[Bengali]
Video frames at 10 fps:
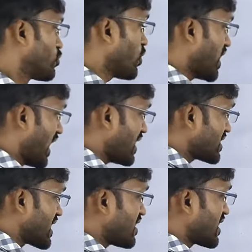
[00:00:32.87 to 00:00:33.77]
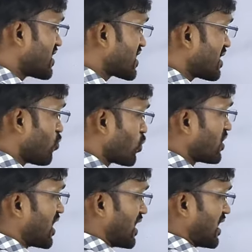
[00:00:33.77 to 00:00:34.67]
তো এই সেন্টেন্সের
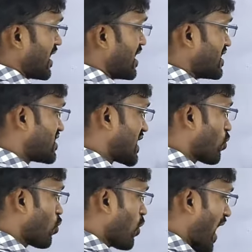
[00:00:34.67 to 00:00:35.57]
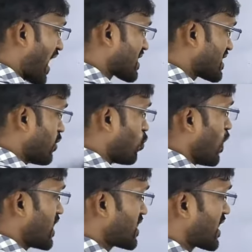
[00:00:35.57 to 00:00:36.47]
মধ্যে যে কোনো একটা
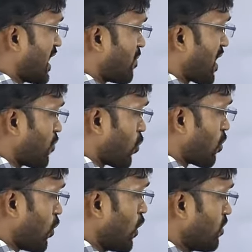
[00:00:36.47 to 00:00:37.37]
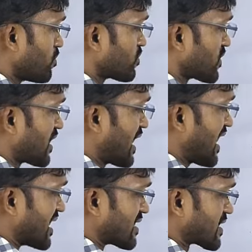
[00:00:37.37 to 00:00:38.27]
ওয়ার্ডকে আমরা বলবো
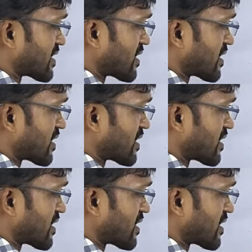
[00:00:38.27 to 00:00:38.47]
কেস